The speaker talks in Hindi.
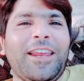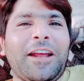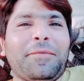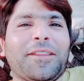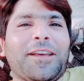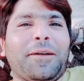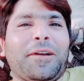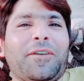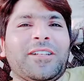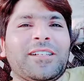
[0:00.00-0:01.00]
की रहमत करम
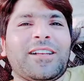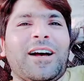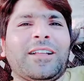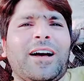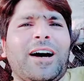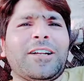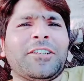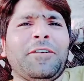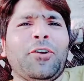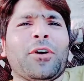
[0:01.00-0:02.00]
और फजल के साथ आज
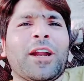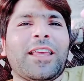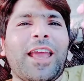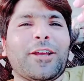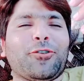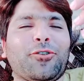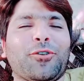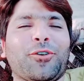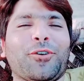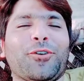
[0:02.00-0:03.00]
की वीडियो करते हैं
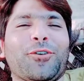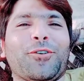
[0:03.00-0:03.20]
शुरू